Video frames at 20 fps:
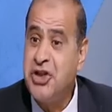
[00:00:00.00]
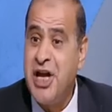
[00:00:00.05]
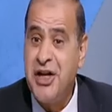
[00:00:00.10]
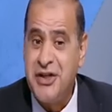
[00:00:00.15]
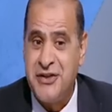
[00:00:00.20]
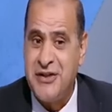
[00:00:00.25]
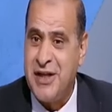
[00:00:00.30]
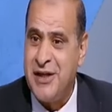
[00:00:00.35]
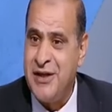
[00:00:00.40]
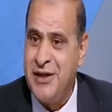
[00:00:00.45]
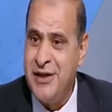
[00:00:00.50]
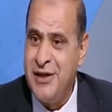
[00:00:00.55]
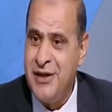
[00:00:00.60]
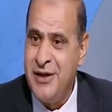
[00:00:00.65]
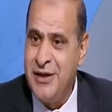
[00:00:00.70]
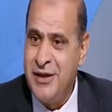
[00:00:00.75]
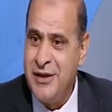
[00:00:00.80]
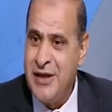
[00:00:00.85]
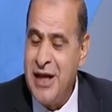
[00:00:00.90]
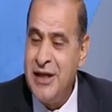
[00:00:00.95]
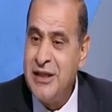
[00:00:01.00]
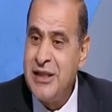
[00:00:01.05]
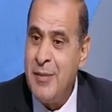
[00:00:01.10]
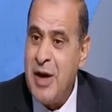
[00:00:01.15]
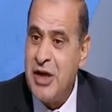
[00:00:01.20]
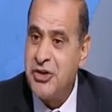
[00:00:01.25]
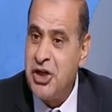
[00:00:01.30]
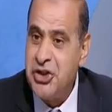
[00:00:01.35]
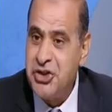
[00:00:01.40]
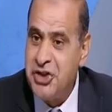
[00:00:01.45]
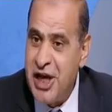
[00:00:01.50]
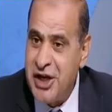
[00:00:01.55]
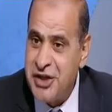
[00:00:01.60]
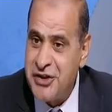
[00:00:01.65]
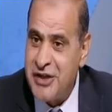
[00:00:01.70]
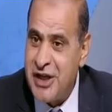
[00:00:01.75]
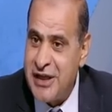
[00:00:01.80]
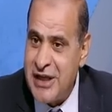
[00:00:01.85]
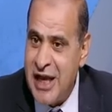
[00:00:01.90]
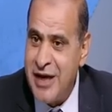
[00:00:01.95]
كارثة يعني انت ما حصلش
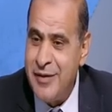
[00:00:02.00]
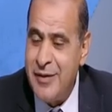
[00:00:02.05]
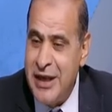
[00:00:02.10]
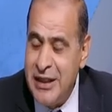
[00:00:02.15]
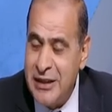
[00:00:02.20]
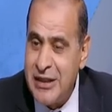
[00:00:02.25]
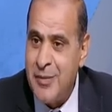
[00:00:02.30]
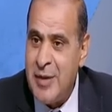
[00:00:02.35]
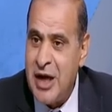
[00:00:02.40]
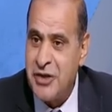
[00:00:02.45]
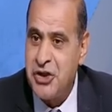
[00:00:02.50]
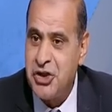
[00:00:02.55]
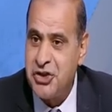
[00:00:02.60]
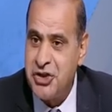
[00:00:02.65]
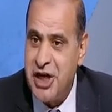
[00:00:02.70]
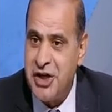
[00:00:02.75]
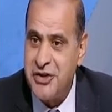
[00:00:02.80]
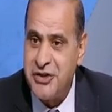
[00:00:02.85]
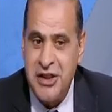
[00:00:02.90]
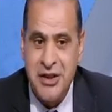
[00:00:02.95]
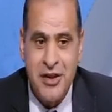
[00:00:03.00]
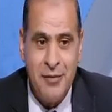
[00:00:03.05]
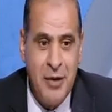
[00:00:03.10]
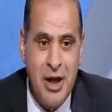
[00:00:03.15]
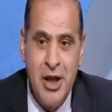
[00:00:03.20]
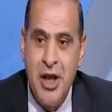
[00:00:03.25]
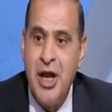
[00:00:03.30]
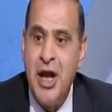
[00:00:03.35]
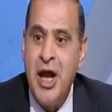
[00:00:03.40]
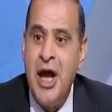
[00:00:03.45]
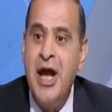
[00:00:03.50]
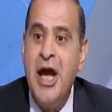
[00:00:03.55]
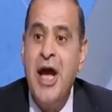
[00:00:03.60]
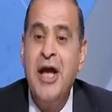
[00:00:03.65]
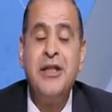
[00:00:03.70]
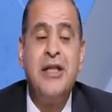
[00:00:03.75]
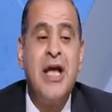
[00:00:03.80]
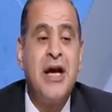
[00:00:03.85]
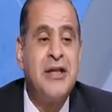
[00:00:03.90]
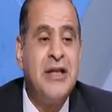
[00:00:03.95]
كارثه يعني انت ما حصلش كارثه خسرت بطولات
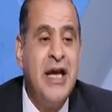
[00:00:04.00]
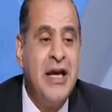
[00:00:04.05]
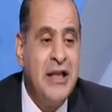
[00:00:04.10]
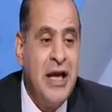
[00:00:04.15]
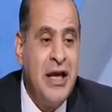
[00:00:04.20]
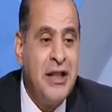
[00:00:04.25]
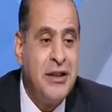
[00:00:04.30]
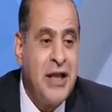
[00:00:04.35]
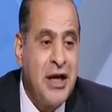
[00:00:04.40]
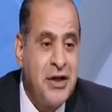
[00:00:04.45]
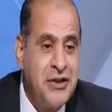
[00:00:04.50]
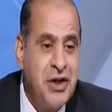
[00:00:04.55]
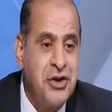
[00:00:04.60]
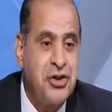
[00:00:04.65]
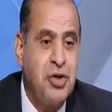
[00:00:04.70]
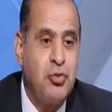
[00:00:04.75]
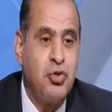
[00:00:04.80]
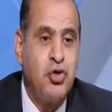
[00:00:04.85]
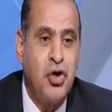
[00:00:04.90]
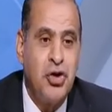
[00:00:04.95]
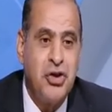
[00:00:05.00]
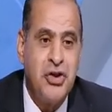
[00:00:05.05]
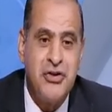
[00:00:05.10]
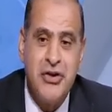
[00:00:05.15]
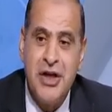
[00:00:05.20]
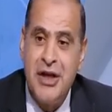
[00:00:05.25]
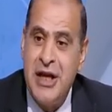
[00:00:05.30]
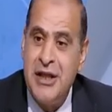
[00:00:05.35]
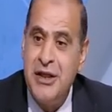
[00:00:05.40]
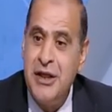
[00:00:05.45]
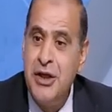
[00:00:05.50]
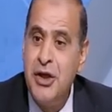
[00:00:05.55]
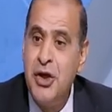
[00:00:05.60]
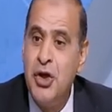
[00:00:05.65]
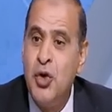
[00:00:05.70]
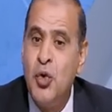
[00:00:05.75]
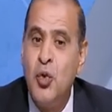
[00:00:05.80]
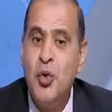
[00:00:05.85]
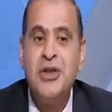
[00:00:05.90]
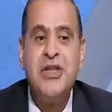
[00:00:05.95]
انت انت خسرت بطولات السنه دي
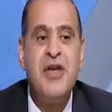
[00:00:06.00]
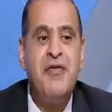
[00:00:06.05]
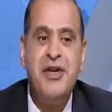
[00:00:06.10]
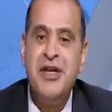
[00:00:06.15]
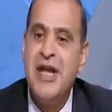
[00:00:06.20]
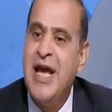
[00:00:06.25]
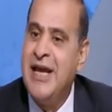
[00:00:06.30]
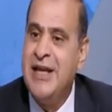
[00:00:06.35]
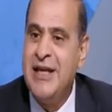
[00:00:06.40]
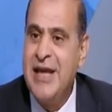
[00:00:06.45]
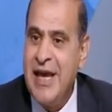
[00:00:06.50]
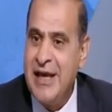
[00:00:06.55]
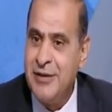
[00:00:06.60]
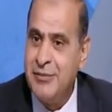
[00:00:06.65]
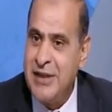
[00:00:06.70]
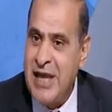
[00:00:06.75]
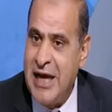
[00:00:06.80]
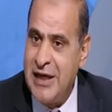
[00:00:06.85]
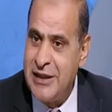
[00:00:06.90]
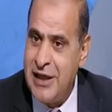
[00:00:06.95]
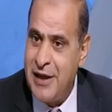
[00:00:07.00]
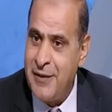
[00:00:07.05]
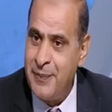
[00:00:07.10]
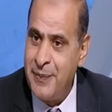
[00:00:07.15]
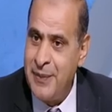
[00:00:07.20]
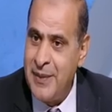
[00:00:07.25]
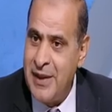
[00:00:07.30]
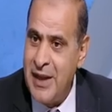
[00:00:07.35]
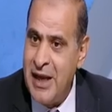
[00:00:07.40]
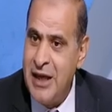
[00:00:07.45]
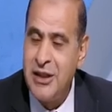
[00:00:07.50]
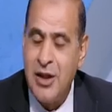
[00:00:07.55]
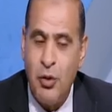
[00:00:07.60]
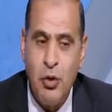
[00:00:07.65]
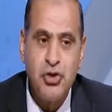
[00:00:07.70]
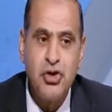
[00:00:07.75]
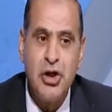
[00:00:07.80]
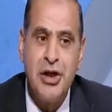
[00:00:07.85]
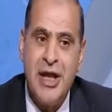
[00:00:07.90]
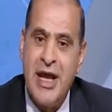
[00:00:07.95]
وانت في النهائيات بتاعتها آه. يعني انت
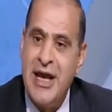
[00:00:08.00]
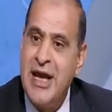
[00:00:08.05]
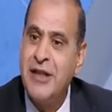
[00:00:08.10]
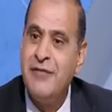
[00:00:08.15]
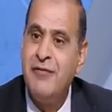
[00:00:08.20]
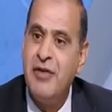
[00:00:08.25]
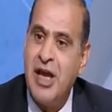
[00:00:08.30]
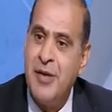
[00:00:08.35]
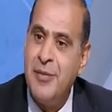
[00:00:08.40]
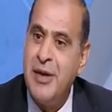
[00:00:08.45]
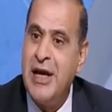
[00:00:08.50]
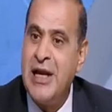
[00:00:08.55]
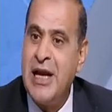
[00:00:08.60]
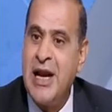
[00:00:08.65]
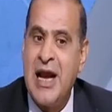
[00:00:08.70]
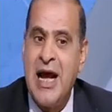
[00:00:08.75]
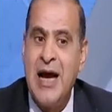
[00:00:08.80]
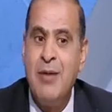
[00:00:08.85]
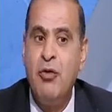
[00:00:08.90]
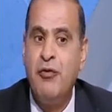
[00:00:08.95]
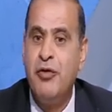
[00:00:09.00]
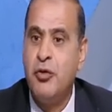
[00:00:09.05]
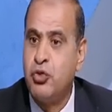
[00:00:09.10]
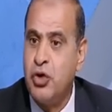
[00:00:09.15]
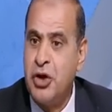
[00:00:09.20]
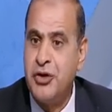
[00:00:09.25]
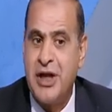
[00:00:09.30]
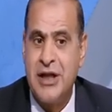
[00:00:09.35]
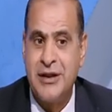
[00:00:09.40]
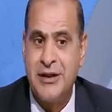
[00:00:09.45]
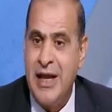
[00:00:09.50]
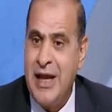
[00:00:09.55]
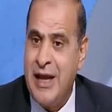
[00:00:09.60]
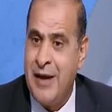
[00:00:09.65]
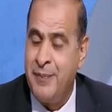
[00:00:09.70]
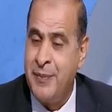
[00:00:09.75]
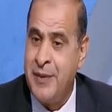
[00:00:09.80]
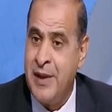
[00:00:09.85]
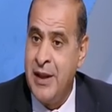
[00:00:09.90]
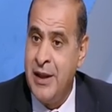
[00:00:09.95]
واصل النهائيات في جميع الالعاب وفي بطولات يا راجل
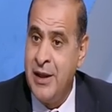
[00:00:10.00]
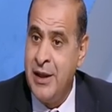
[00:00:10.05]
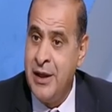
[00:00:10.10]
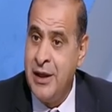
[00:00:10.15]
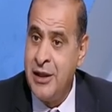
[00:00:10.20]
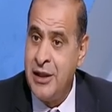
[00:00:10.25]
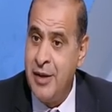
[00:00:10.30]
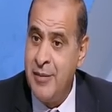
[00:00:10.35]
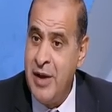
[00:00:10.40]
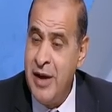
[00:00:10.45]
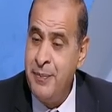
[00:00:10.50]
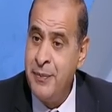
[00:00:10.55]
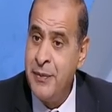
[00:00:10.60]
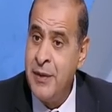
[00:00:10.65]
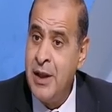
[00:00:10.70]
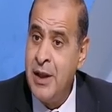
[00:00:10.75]
في اسوء حالاتك